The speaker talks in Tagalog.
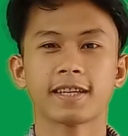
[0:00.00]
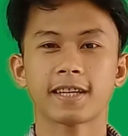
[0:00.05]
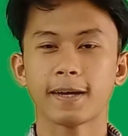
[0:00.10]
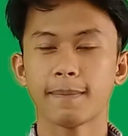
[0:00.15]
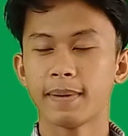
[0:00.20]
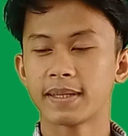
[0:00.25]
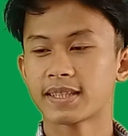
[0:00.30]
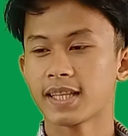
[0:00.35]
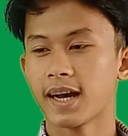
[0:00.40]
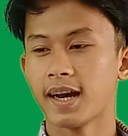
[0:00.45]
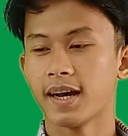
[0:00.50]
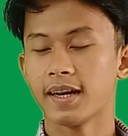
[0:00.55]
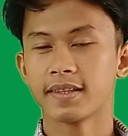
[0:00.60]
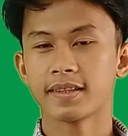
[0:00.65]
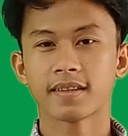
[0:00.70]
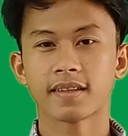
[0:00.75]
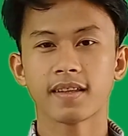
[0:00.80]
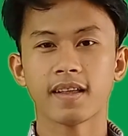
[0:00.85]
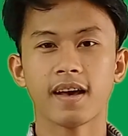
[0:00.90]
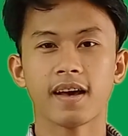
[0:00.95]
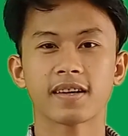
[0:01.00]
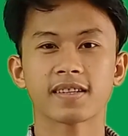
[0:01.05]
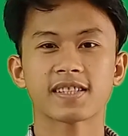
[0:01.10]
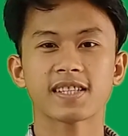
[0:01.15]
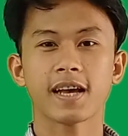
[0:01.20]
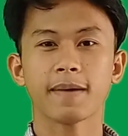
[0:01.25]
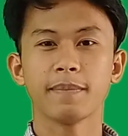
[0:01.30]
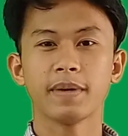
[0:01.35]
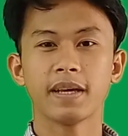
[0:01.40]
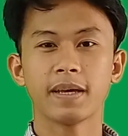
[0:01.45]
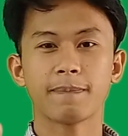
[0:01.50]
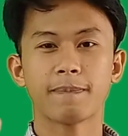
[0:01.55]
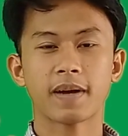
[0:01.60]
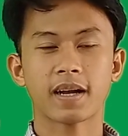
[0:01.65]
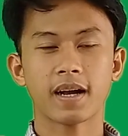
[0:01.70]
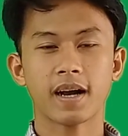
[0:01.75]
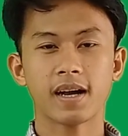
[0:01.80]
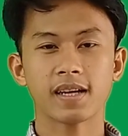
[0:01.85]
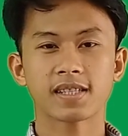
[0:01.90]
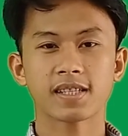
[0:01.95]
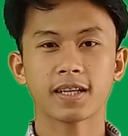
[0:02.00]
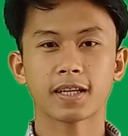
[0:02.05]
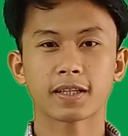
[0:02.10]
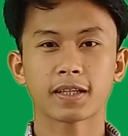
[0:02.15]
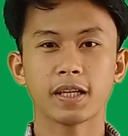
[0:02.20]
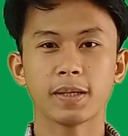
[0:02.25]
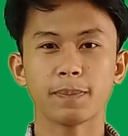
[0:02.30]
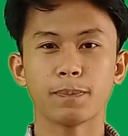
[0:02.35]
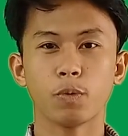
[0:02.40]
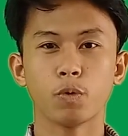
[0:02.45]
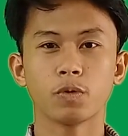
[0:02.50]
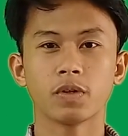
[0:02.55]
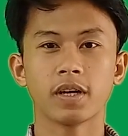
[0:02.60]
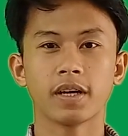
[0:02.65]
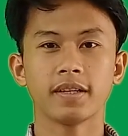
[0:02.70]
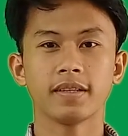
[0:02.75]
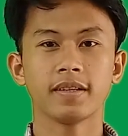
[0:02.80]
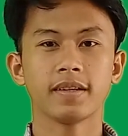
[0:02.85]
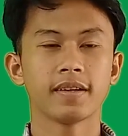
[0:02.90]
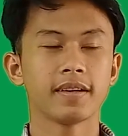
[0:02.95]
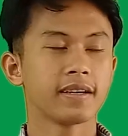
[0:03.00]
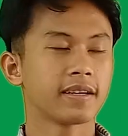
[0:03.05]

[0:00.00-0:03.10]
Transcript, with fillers: Kabataan, ang sabi pag-asa ng lipunan,